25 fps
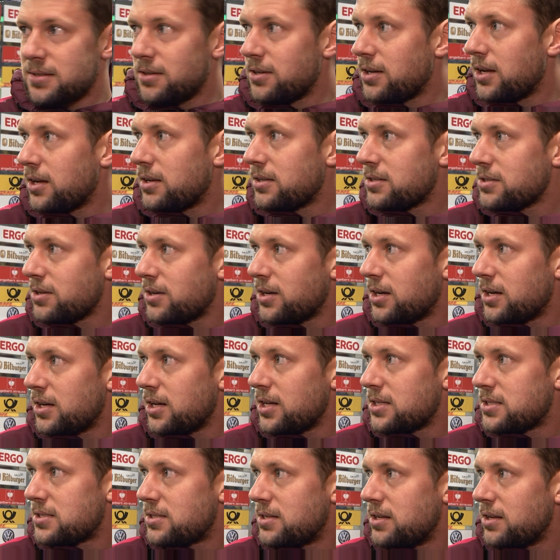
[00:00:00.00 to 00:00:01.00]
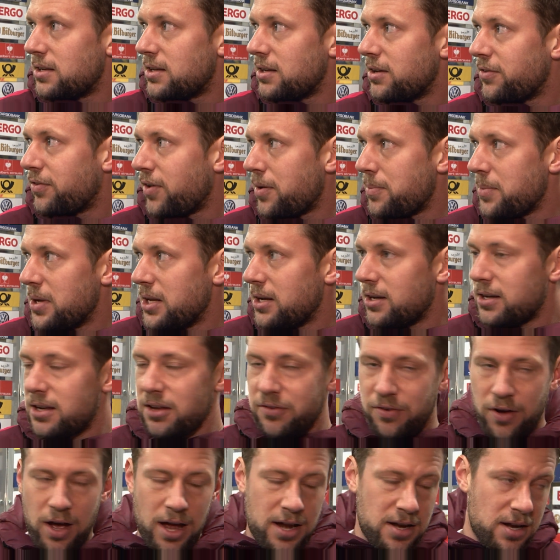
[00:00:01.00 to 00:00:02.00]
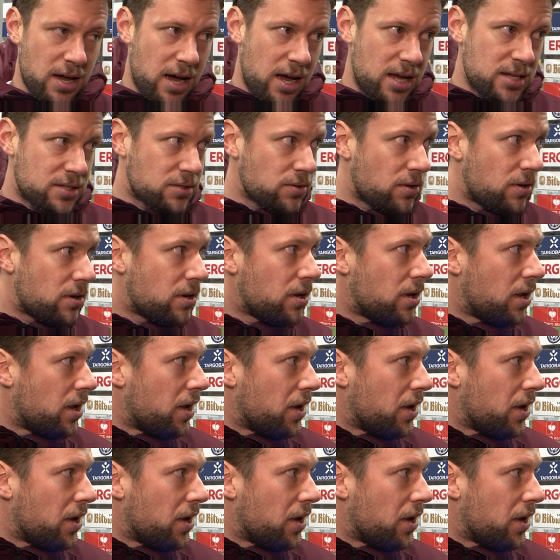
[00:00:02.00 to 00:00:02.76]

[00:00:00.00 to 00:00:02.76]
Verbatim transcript: sondern, sondern da ist die, die Familie, die für einen da ist. Und